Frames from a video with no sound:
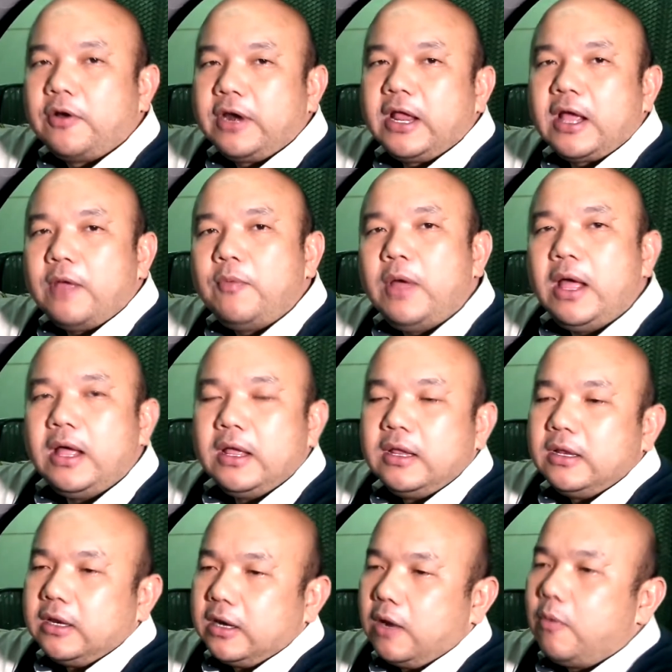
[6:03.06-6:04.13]
อนได้ครับว่า
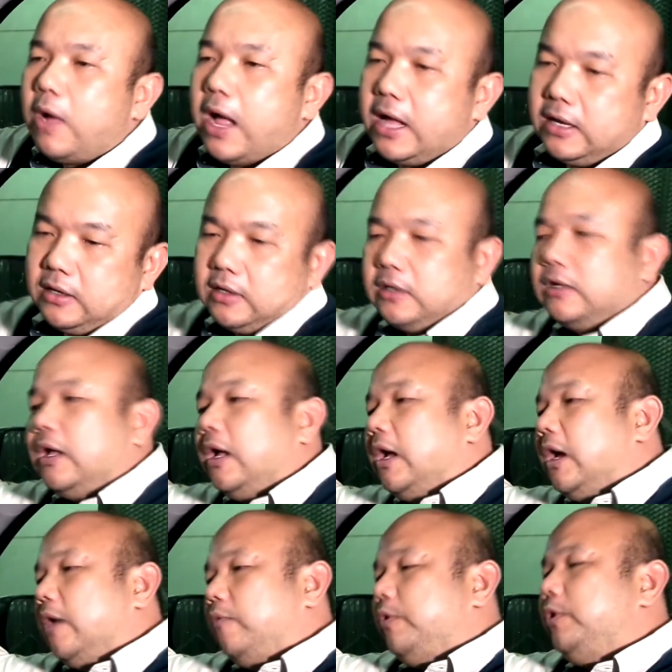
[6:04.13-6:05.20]
ระหว่าง
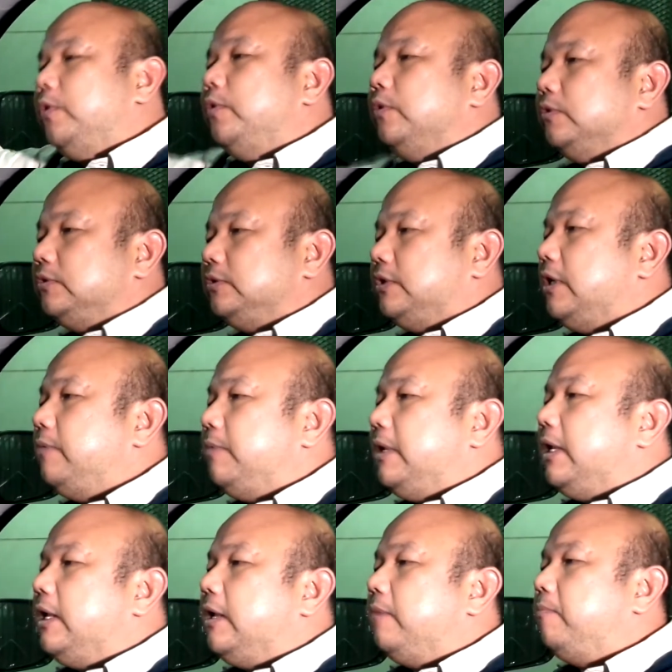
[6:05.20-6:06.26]
วิทยุที่มี
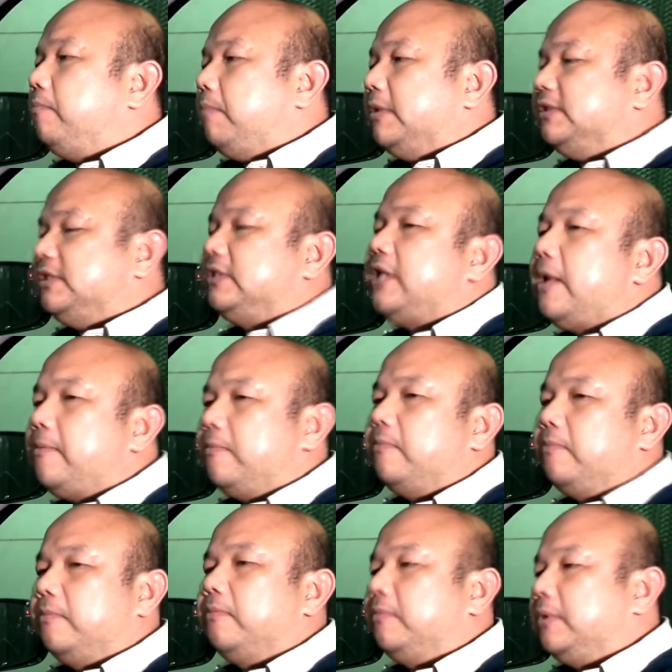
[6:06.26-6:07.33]
เป็นซิสเต็ม
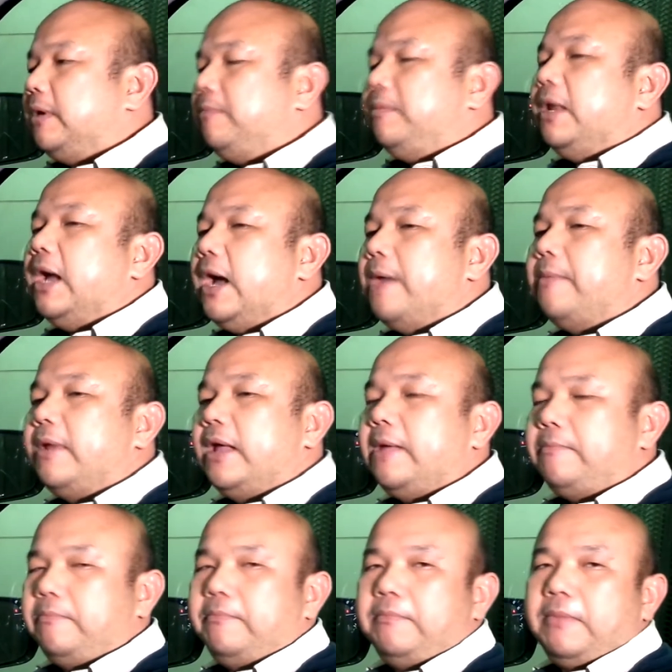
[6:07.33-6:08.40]
เดิมๆนะครับ
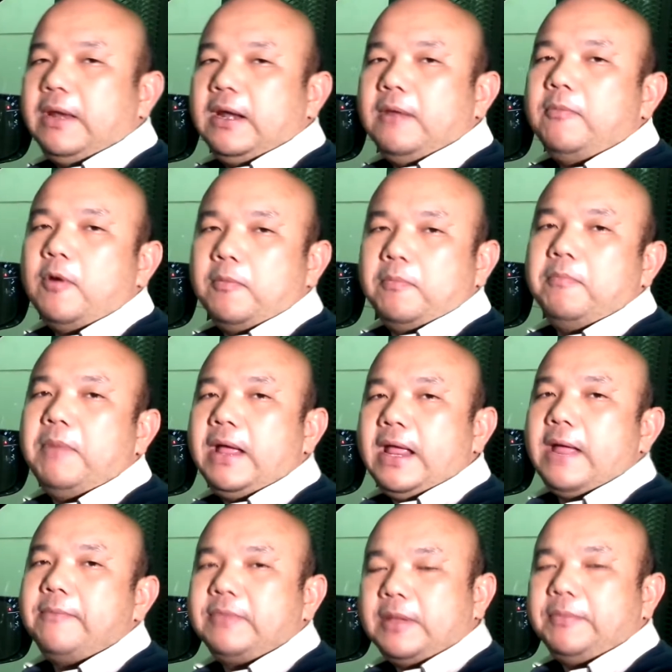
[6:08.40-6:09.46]
เป็นระบบ
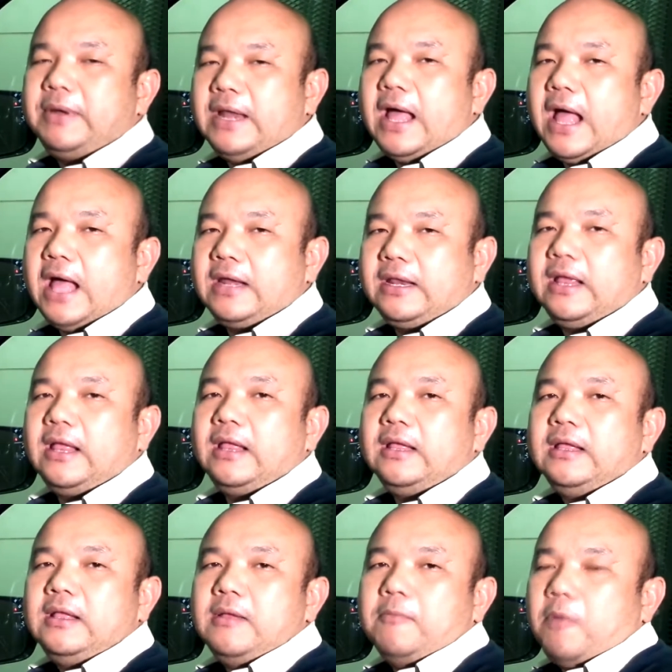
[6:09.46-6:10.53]
BIM ธรรมดาเนี่ยฮะ
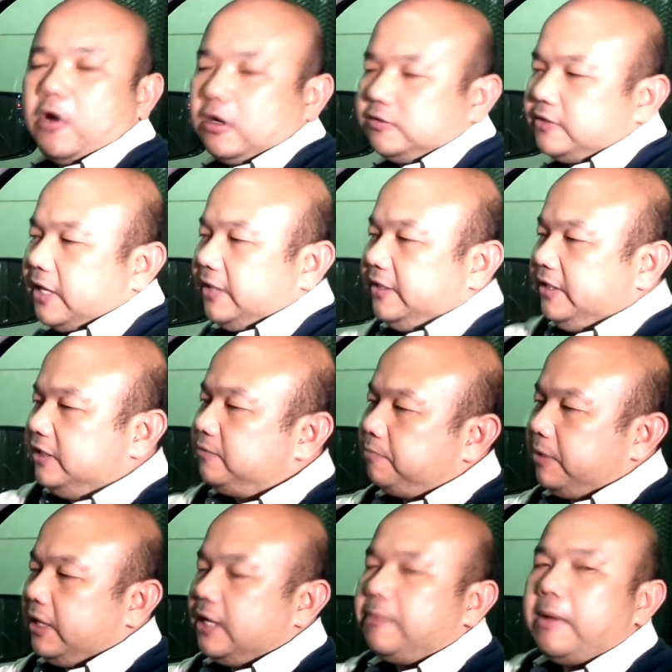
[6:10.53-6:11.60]
พอเราใส่ DSP
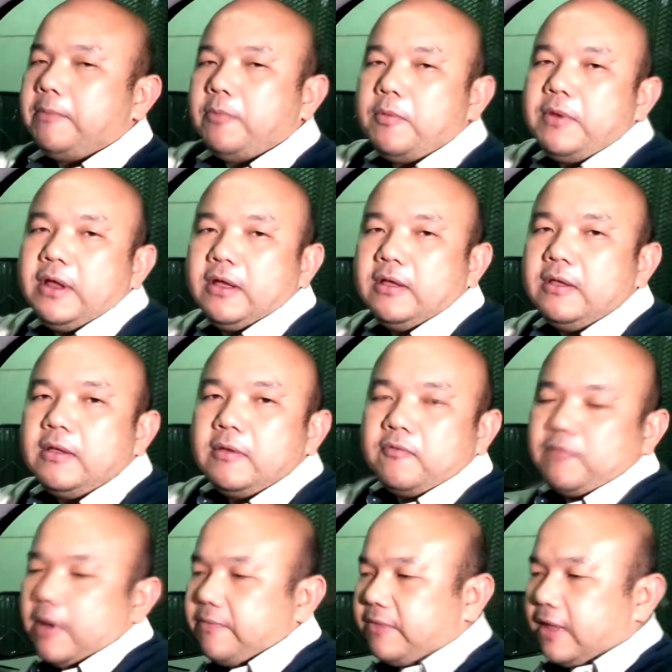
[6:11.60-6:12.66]
เข้าไปปุ๊บเนี่ย
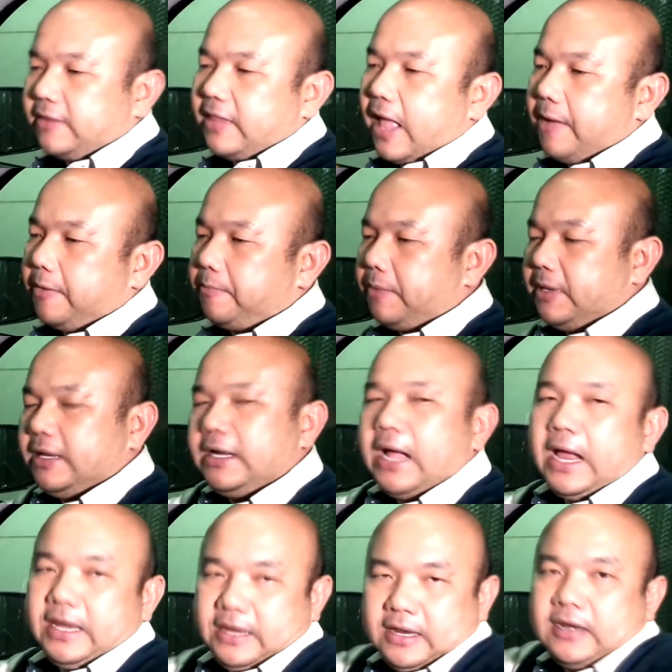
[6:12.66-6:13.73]
ความแตกต่างมันเป็นยังไง
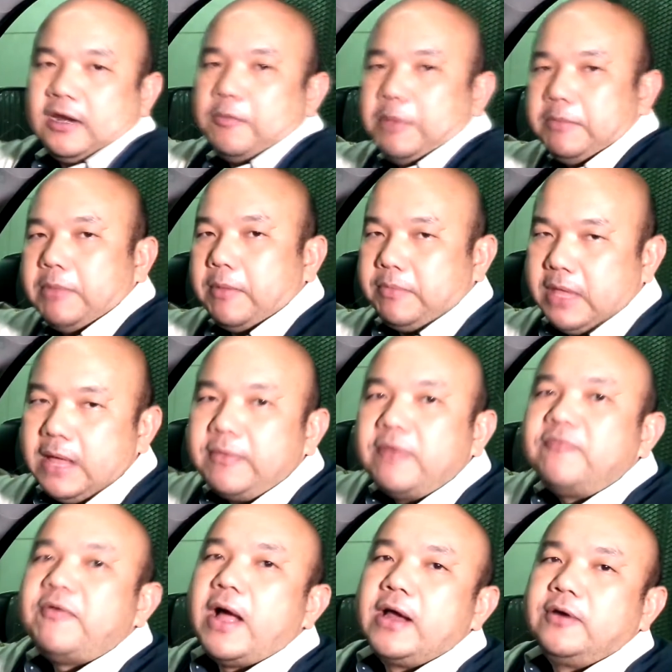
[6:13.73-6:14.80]
เนี่ยเรามีเปรียบเทียบให้
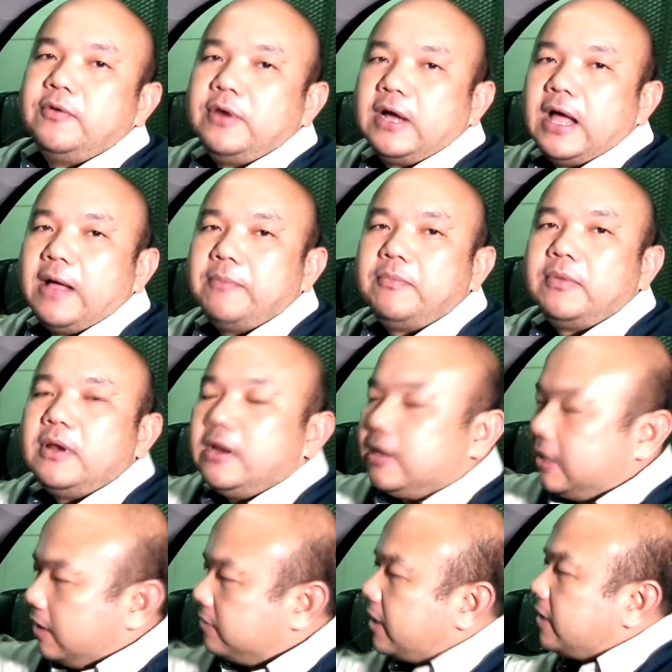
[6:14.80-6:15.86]
ฟังดูนะครับ
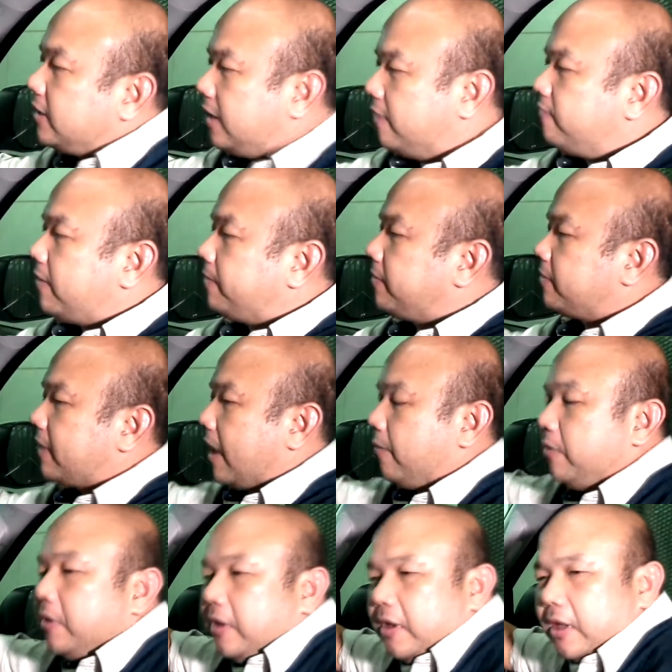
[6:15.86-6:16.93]
แล้วท่านจะเห็นความแตกต่าง
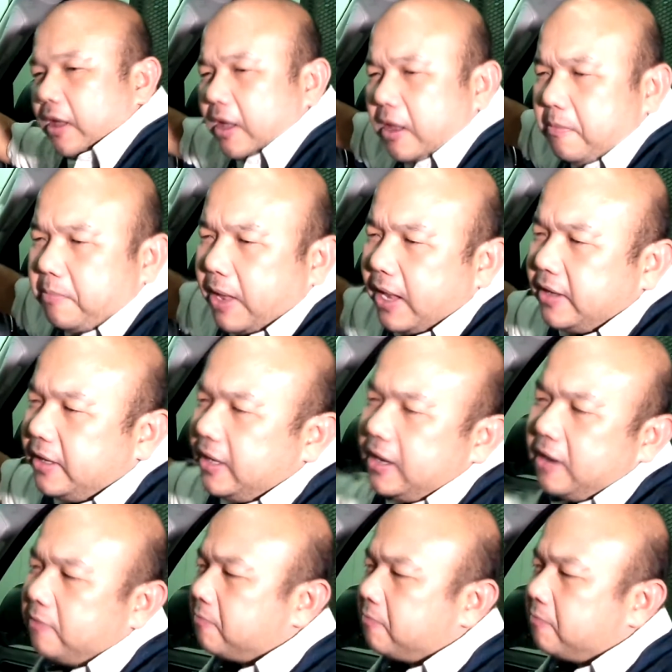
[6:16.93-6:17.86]
เพลงนี้